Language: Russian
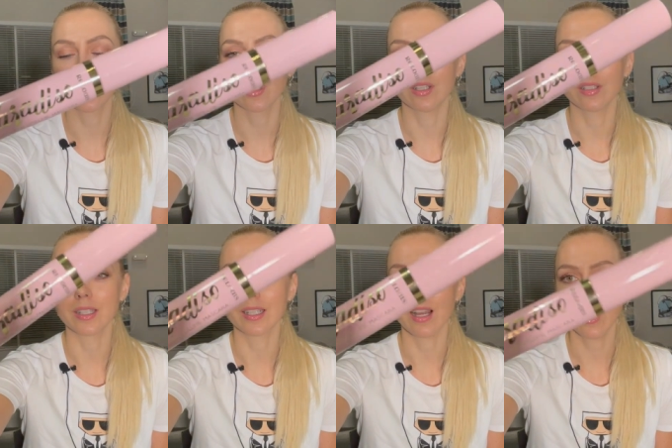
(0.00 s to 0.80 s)
а,
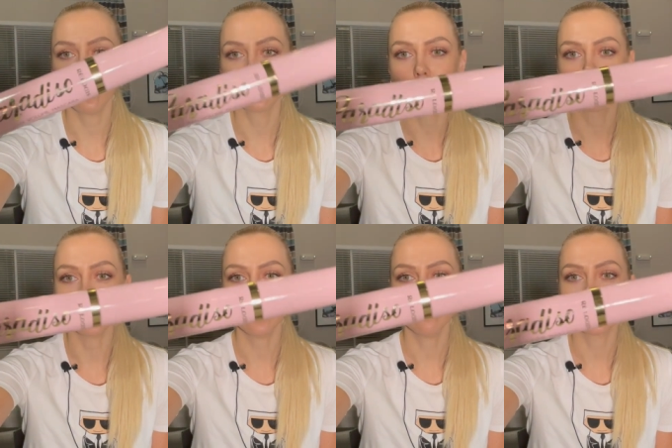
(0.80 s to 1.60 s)
такая от
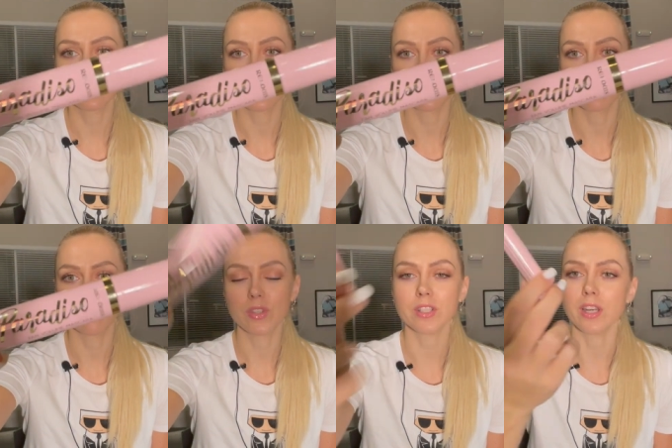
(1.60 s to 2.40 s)
Релуи, называется
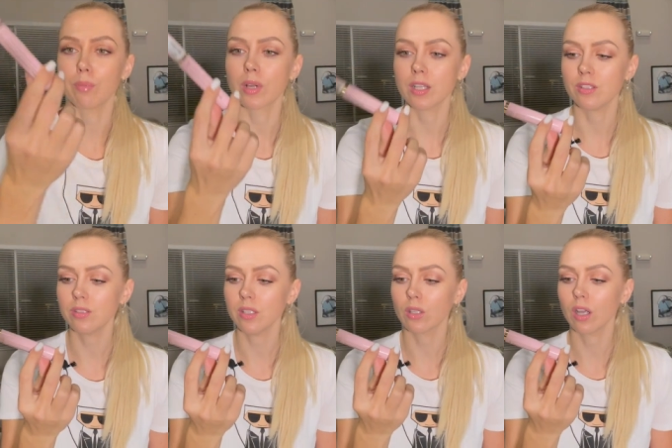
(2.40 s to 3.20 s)
серия
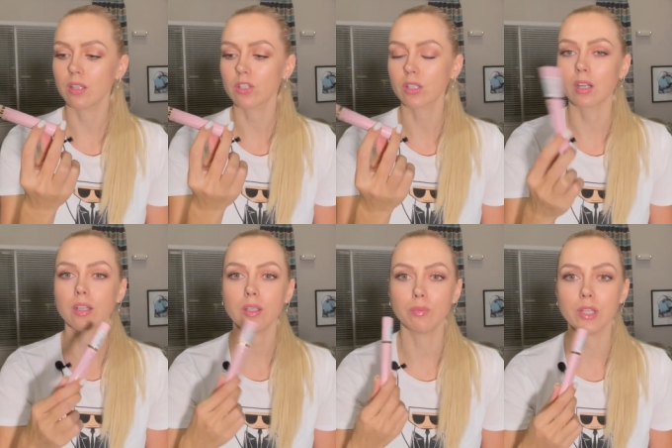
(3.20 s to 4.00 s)
Парадиза, такая же,
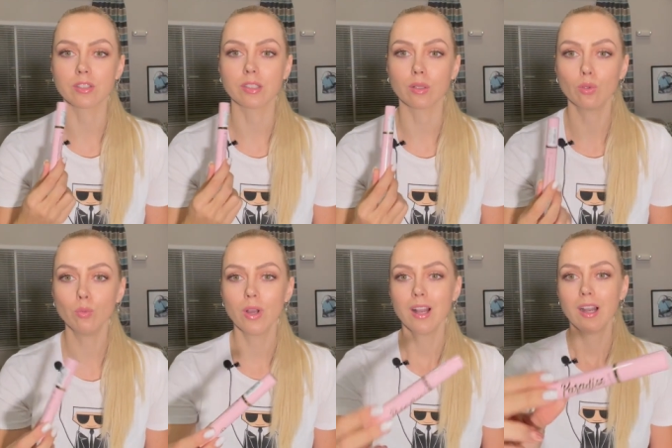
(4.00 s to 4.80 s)
как и блеск для губ.
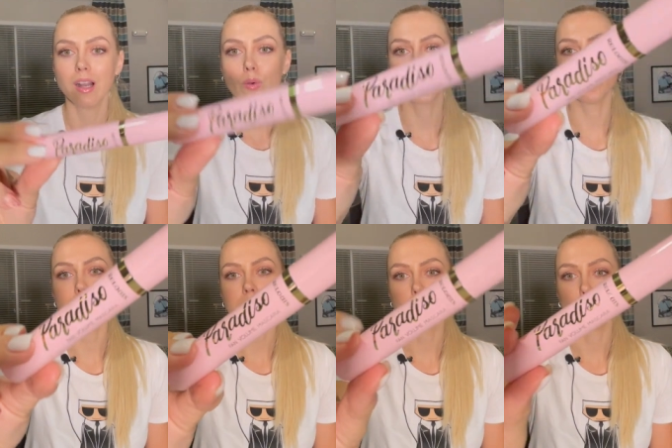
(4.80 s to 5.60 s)
Очень
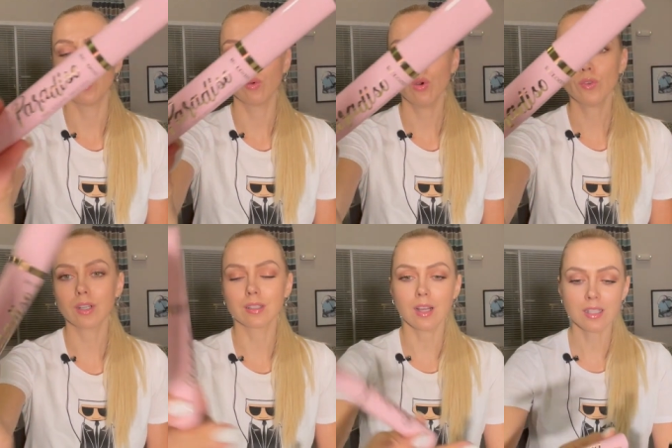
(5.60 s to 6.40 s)
приятная упаковка,
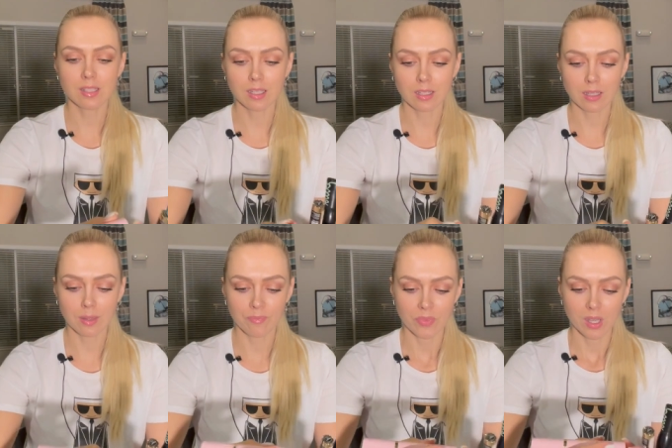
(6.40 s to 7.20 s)
классная
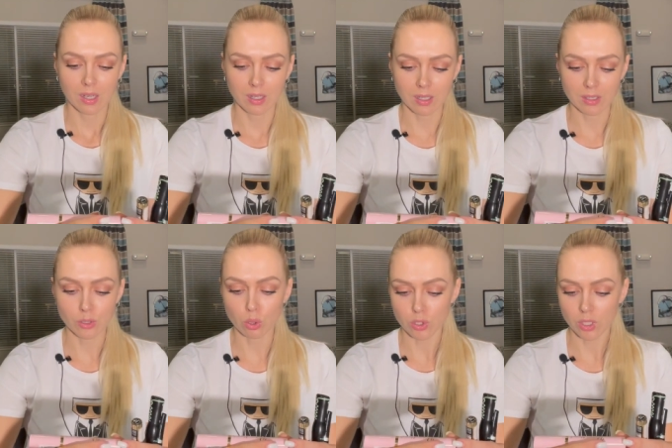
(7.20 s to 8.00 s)
она, а,
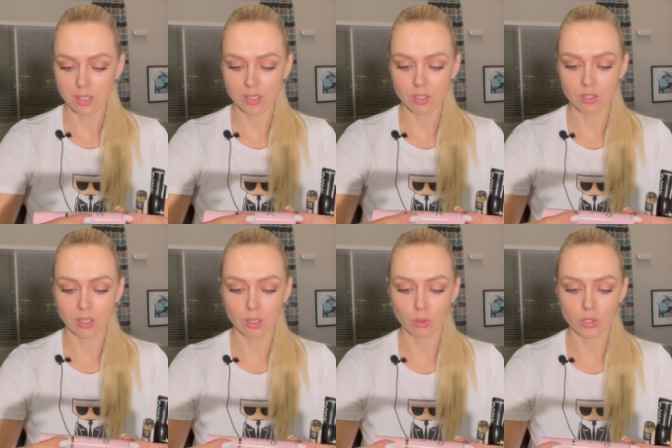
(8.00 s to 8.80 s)
щеточка достаточно
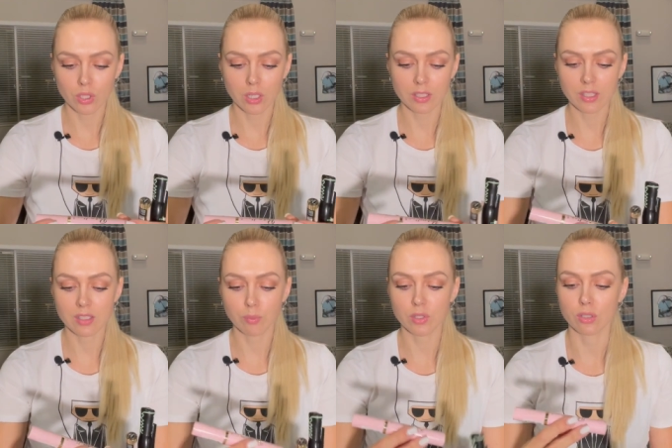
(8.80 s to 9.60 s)
хорошая. Здесь
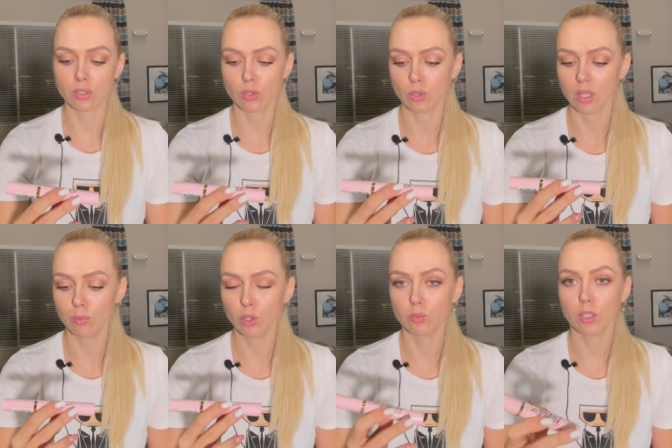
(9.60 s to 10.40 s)
написано, что это
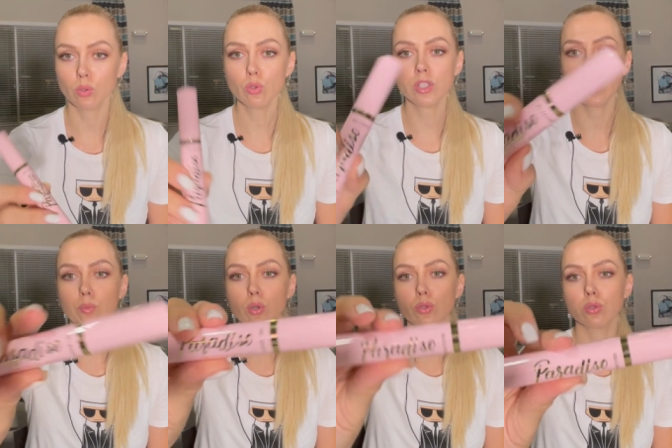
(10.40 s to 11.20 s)
объемная тушь, я и
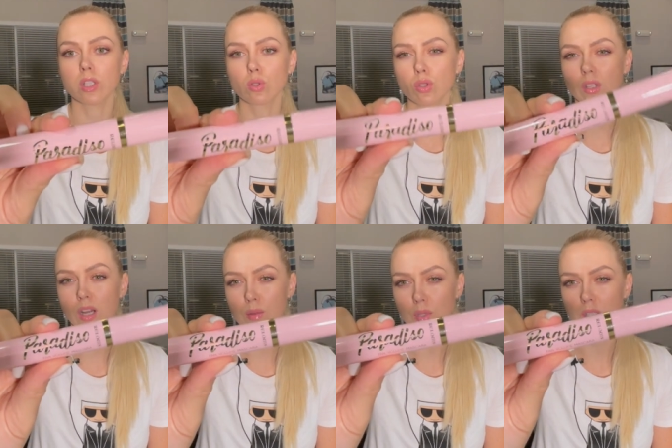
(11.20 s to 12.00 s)
пользуюсь, это уже
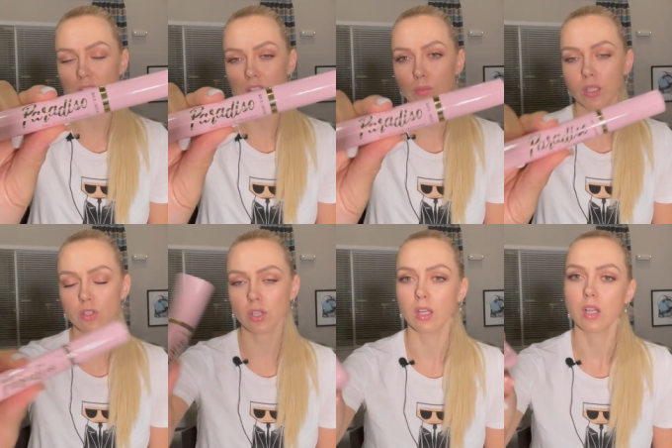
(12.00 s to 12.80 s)
вторая моя, кстати, баночка.